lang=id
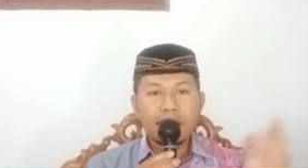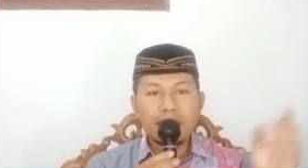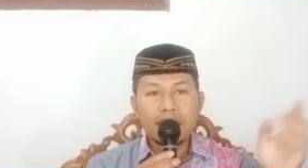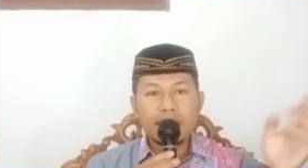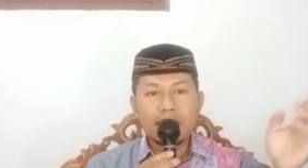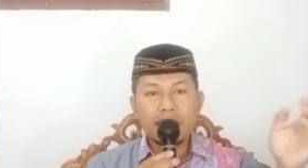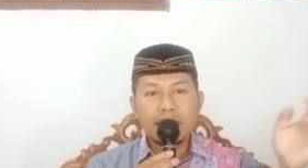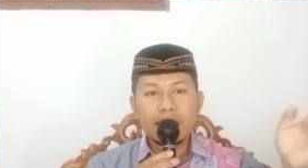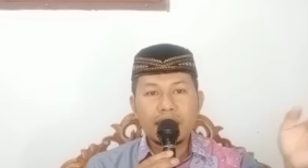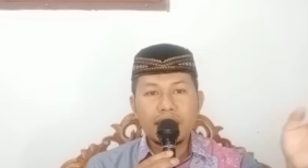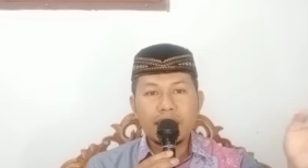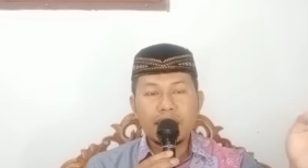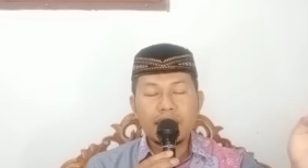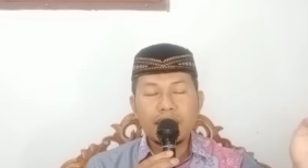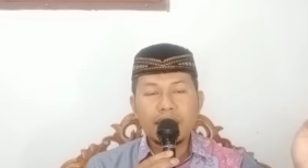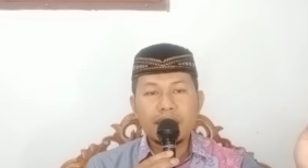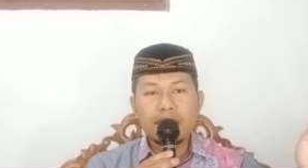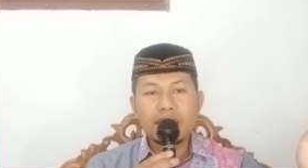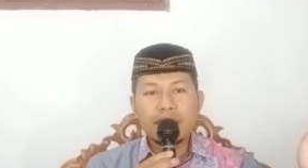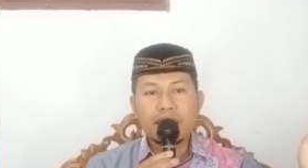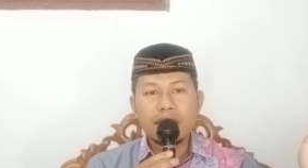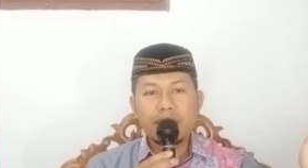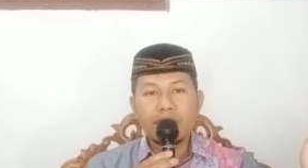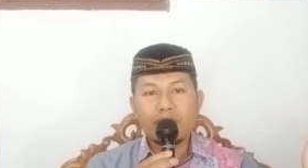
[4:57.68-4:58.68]
ini
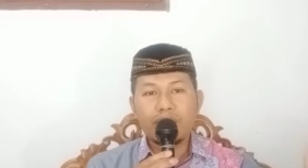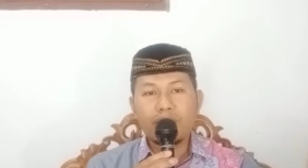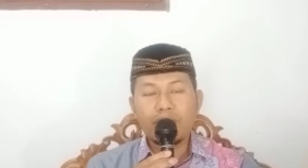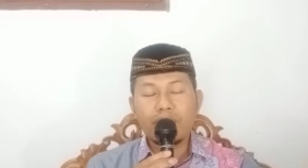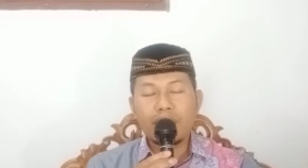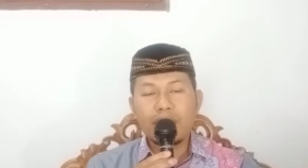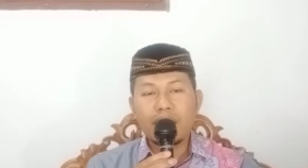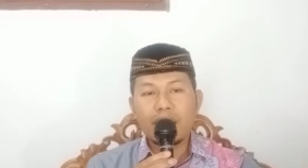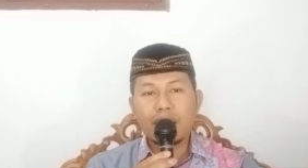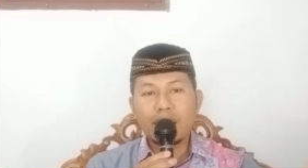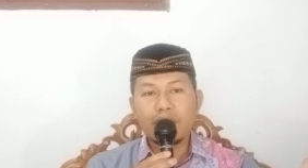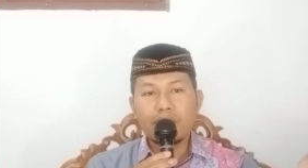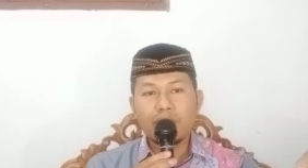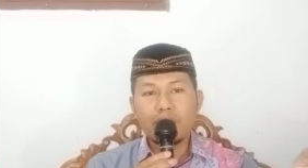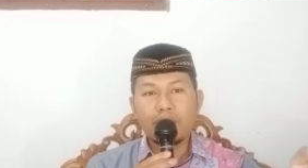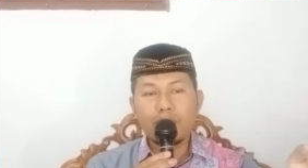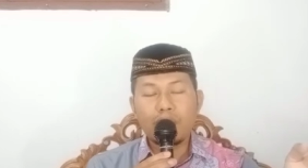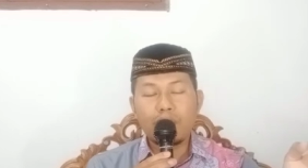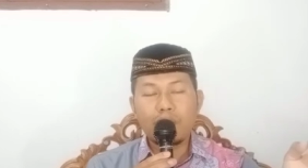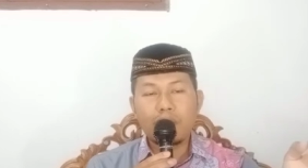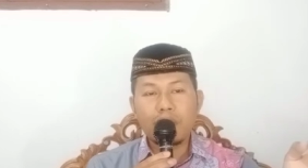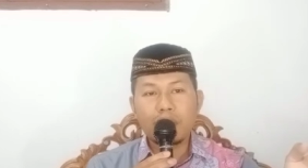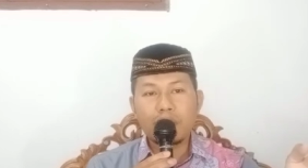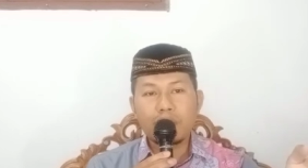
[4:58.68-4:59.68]
si fulan
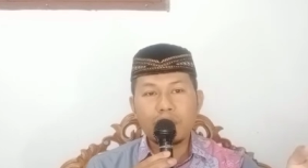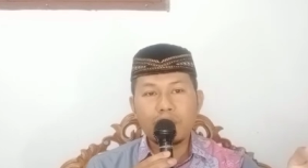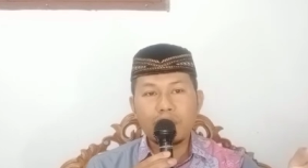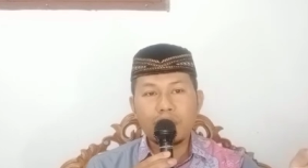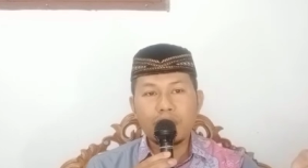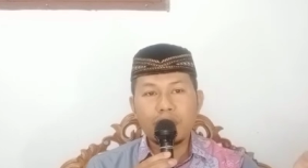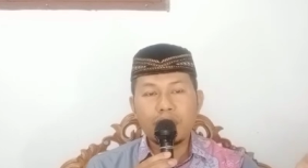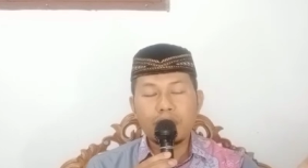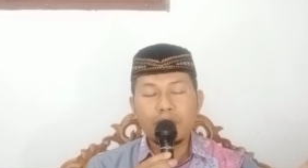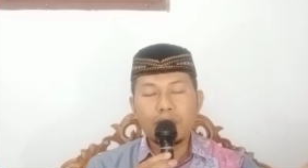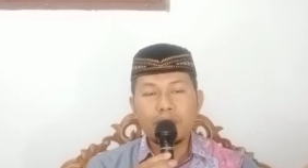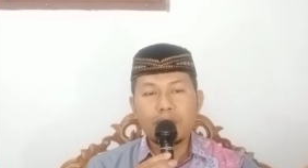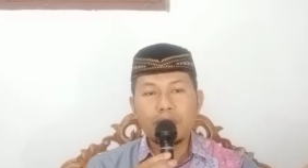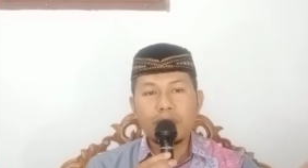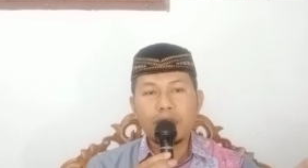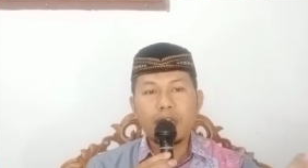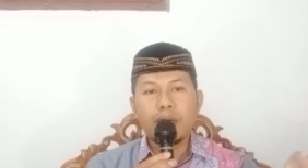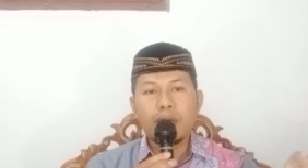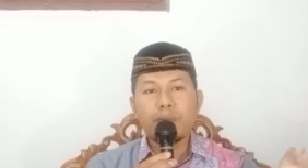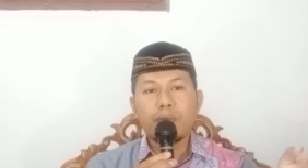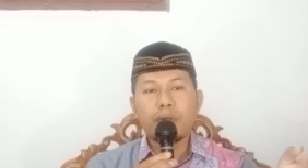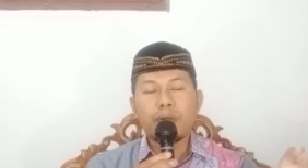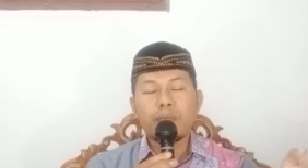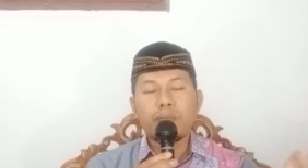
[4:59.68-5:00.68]
dulu waktu di
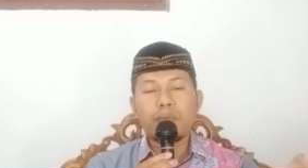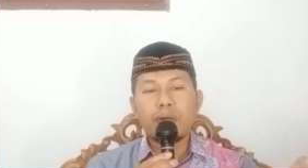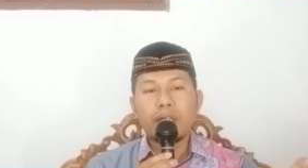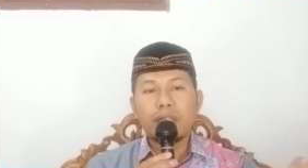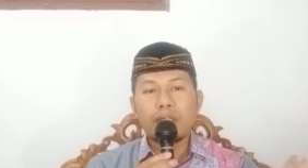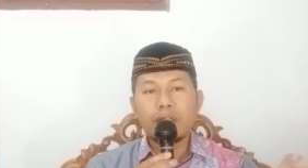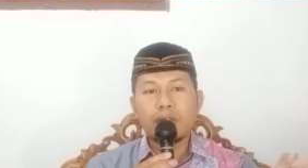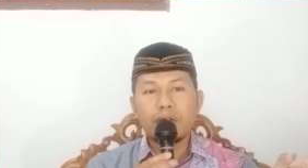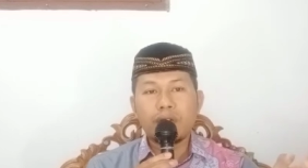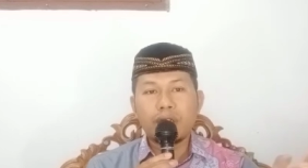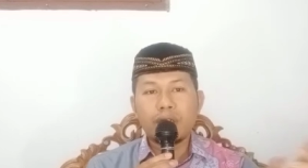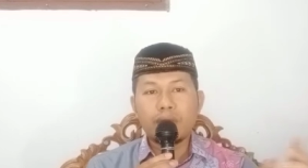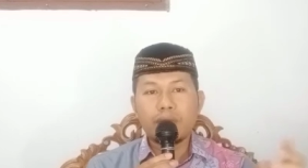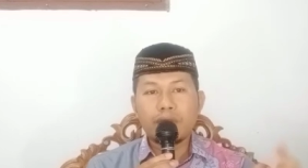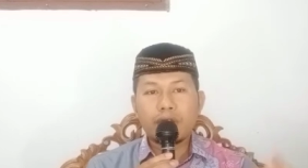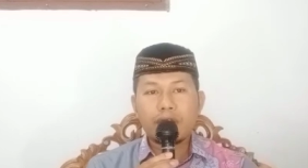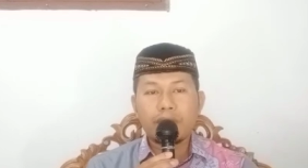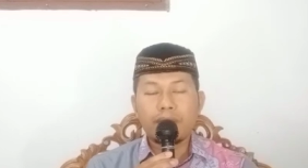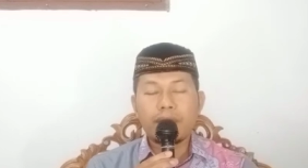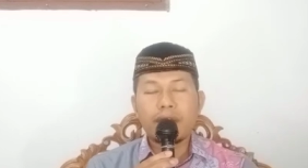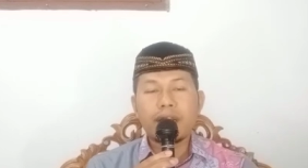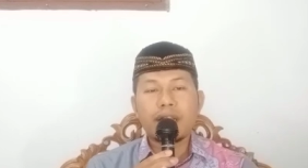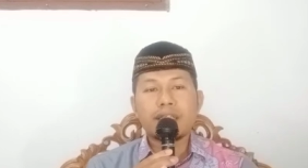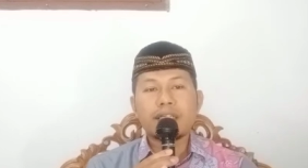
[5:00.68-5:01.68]
dunia berbuat dolim
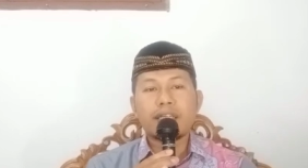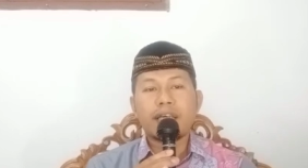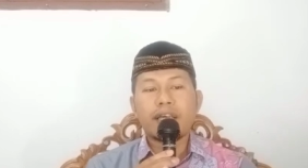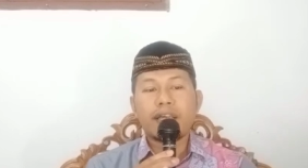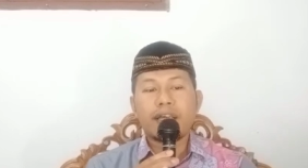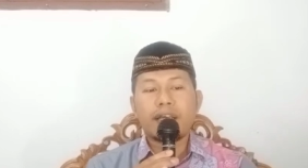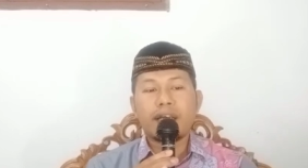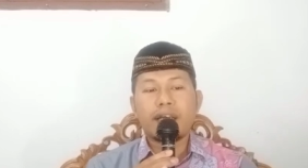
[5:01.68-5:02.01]
kepada saya.